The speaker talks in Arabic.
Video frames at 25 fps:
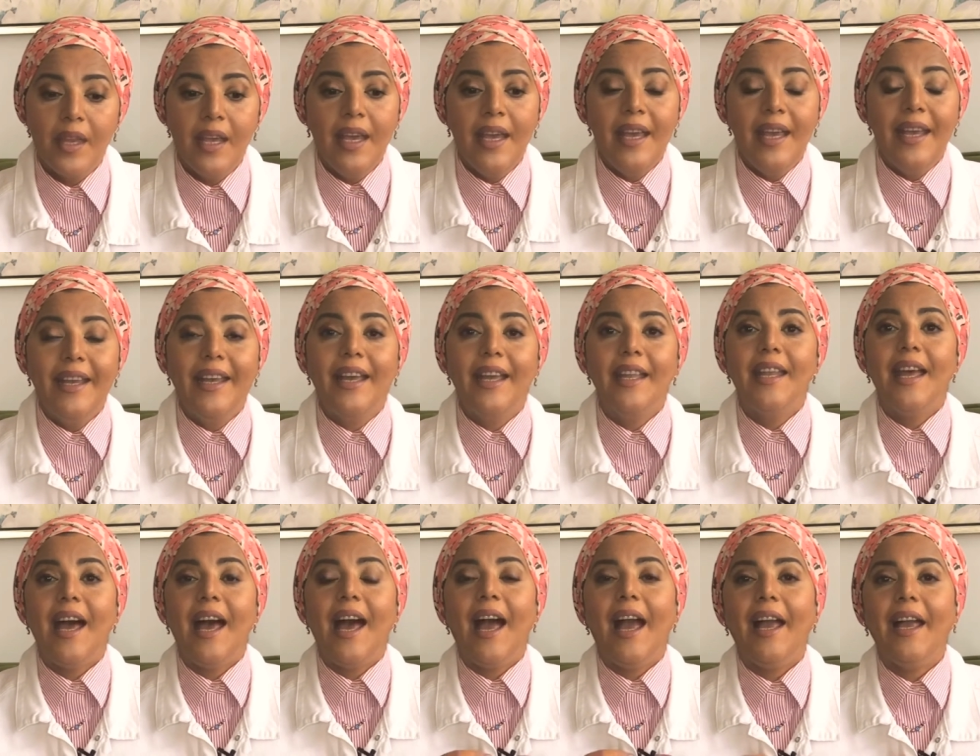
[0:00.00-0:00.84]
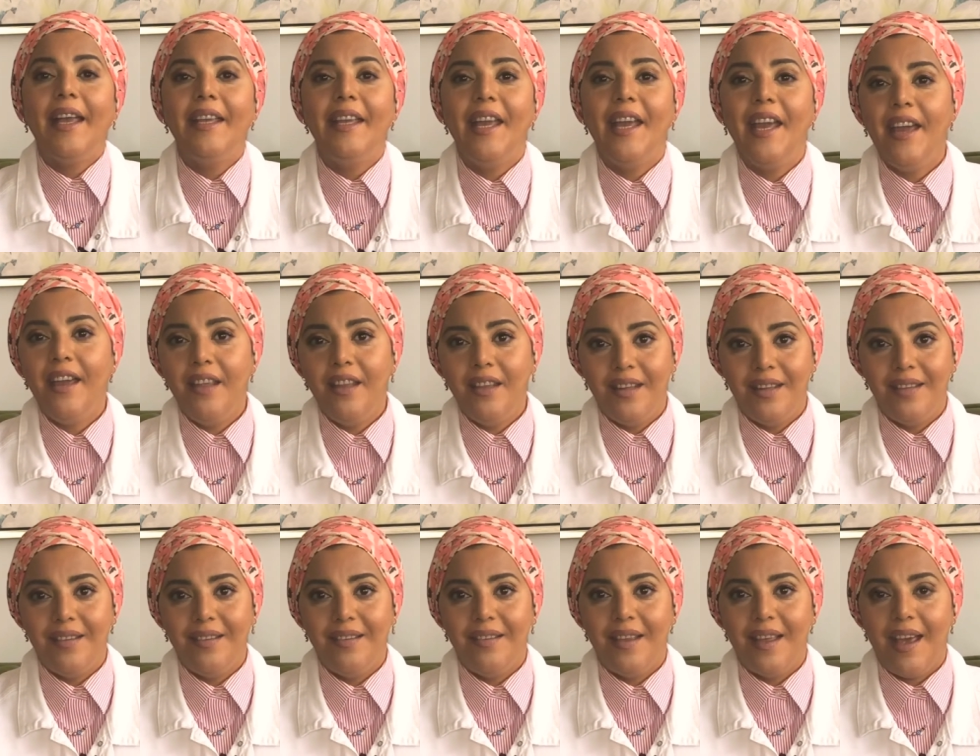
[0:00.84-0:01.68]
كان
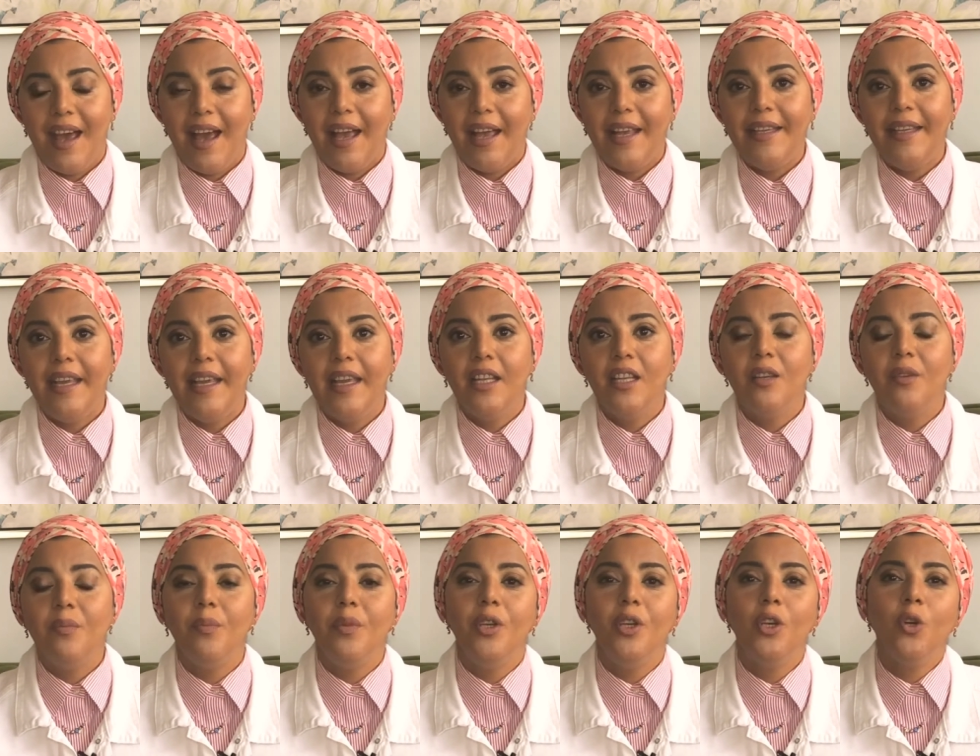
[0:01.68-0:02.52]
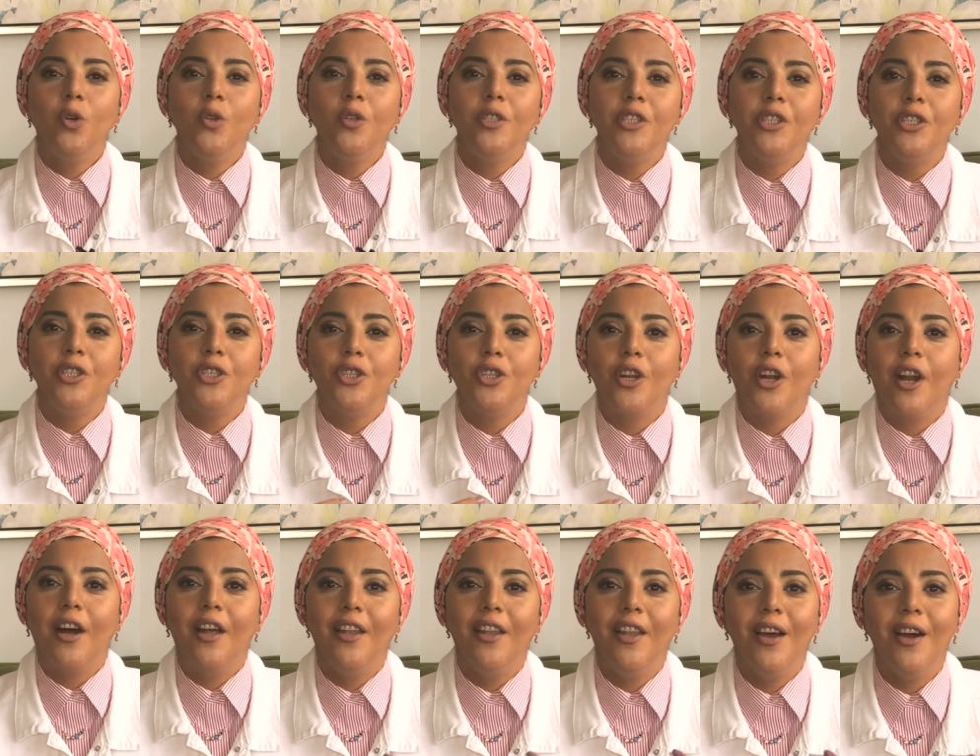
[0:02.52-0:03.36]
أحيانا أحيانا بيقعد
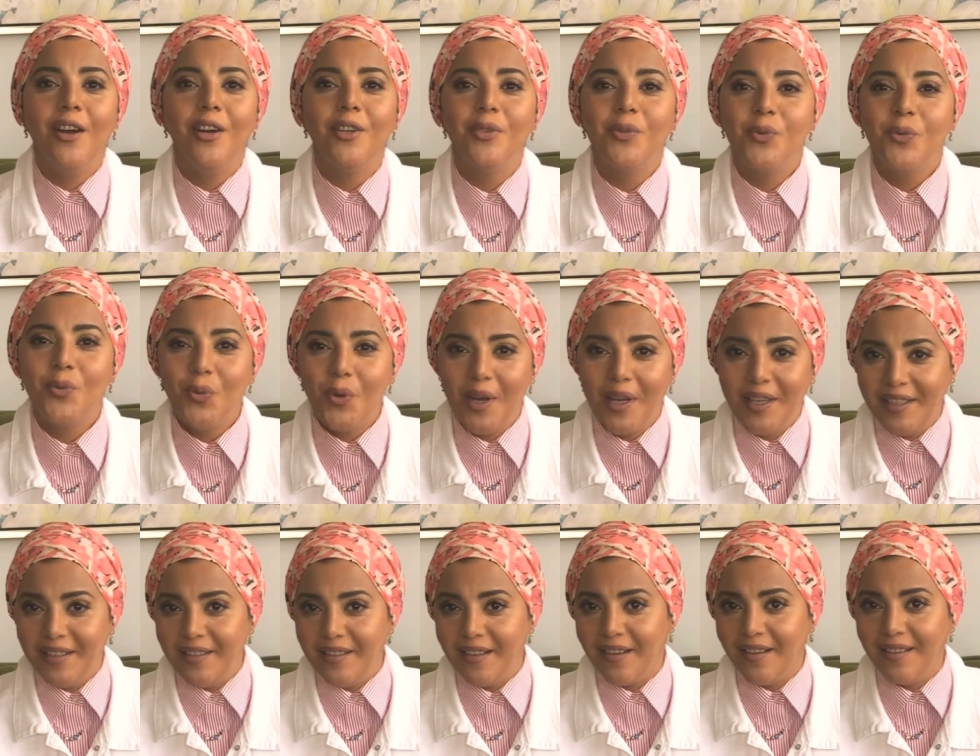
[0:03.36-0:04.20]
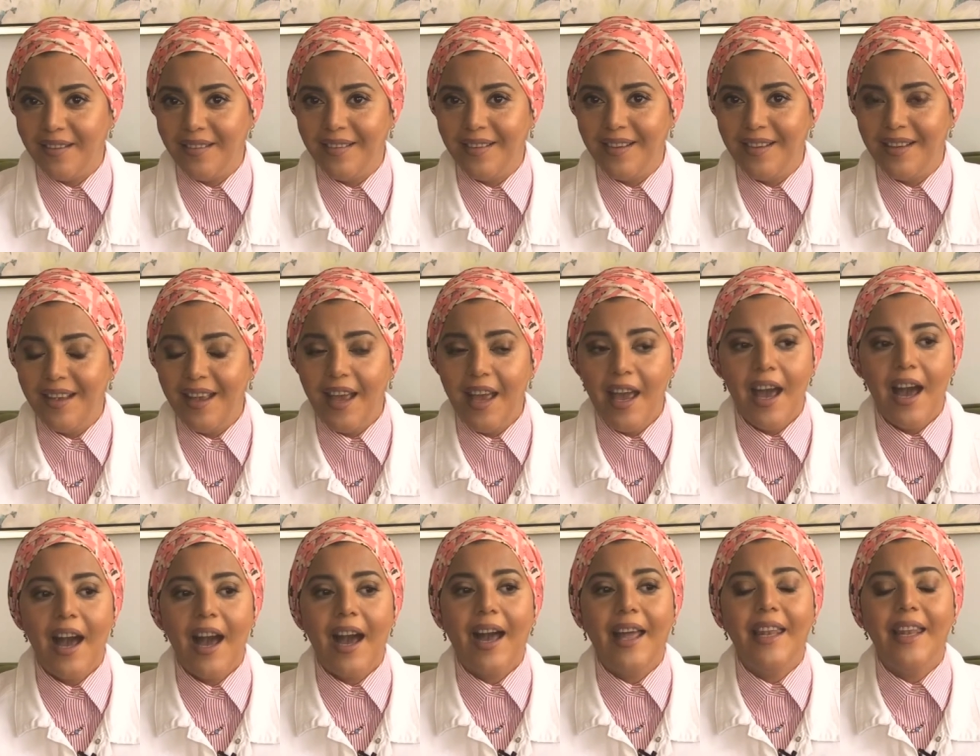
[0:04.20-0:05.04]
يشرح لها شوية
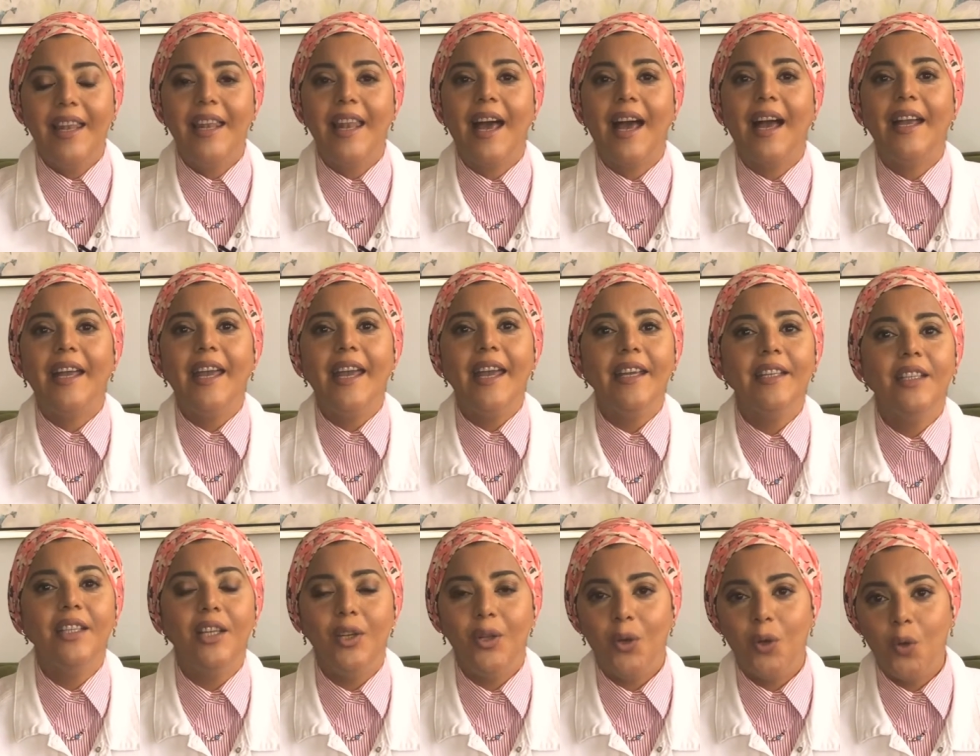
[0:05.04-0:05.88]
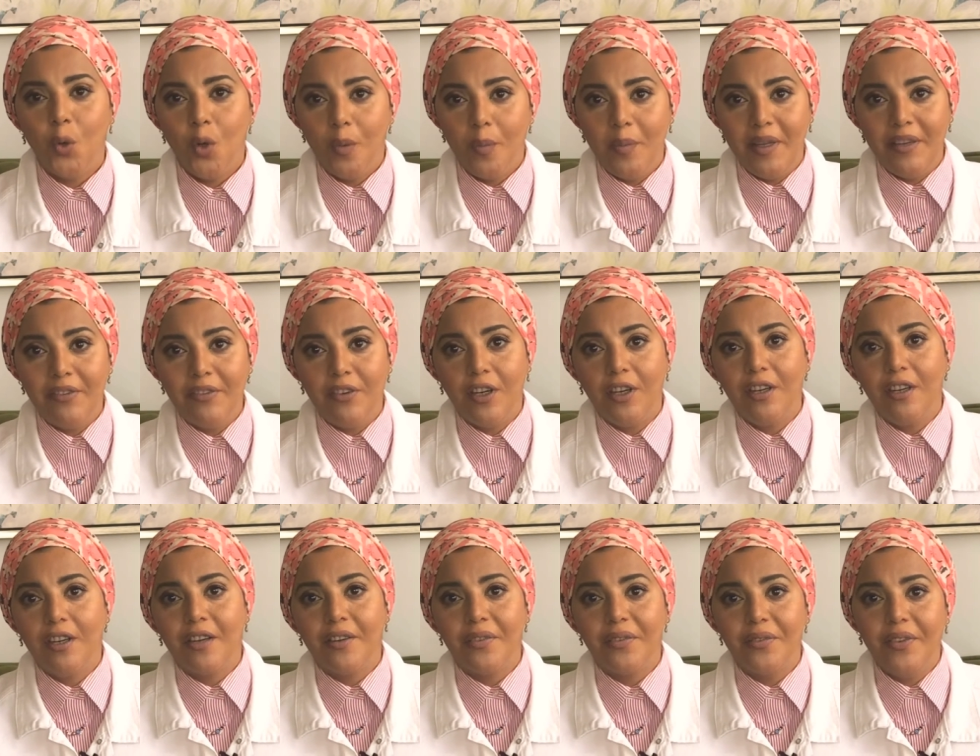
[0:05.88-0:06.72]
على الحاجات اللي هو
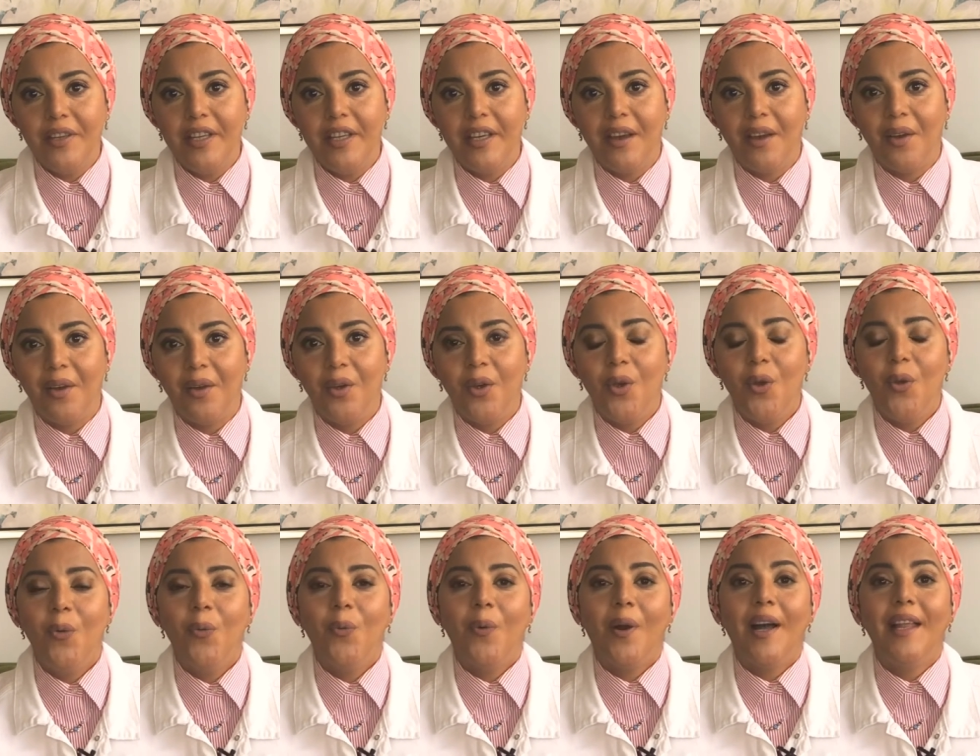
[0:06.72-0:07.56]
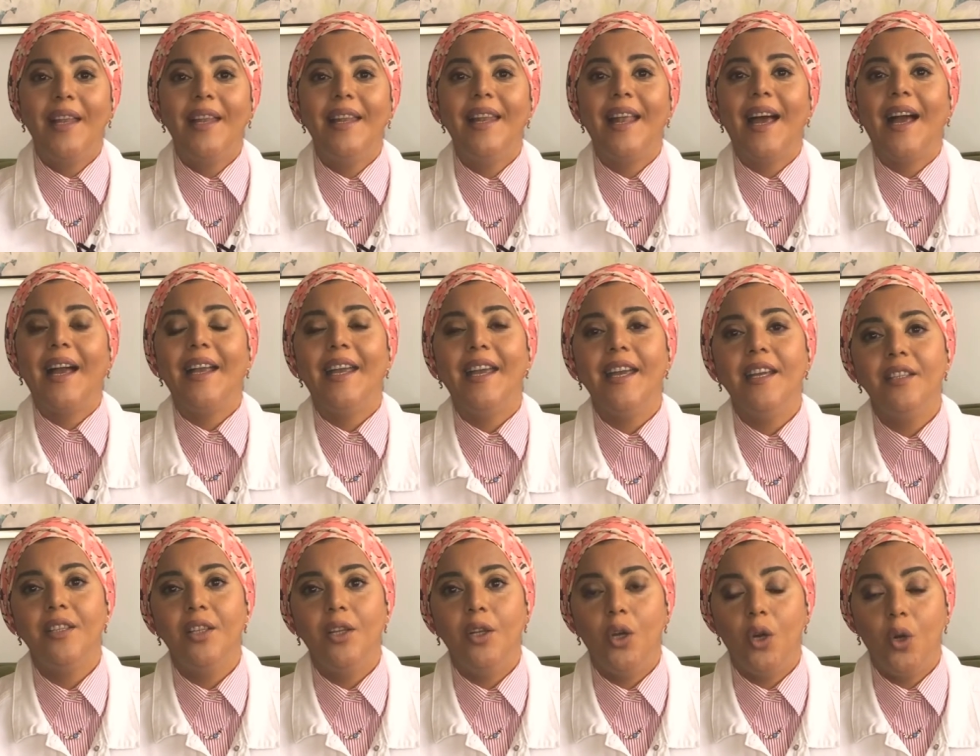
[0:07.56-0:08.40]
بيفكر فيها وعلى
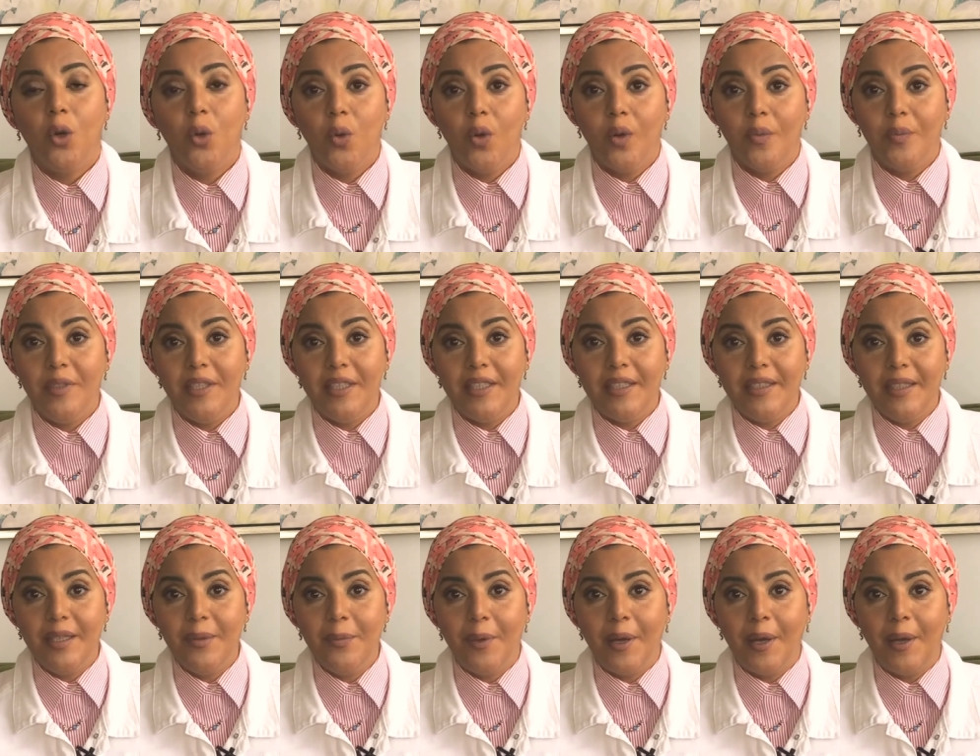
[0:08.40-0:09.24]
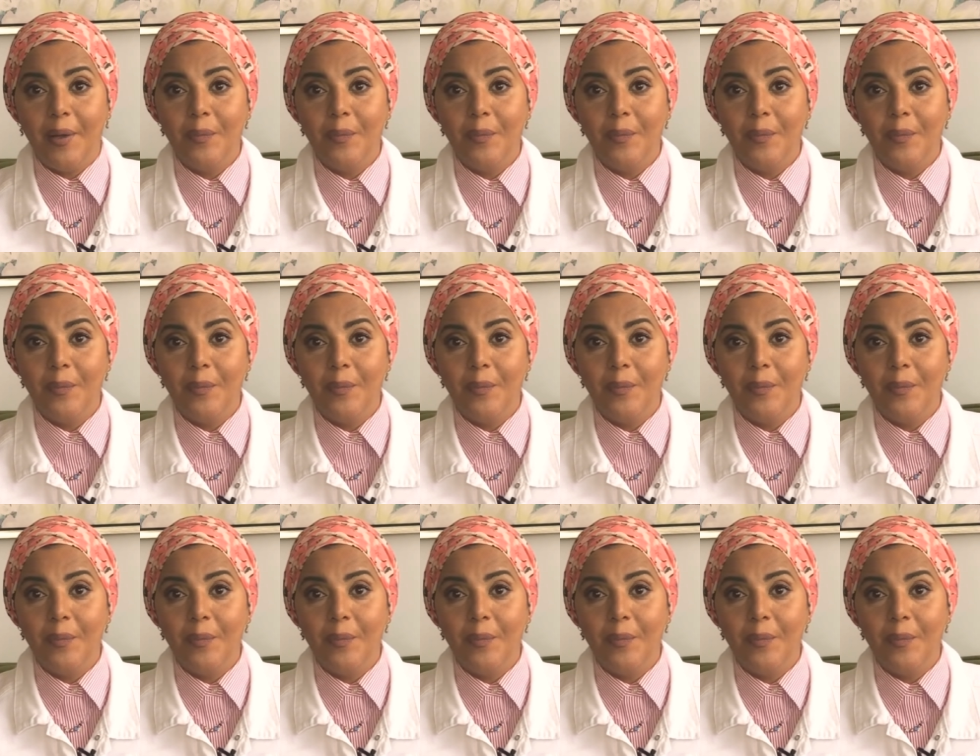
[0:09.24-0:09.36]
الحاجات اللي هو بيكتبها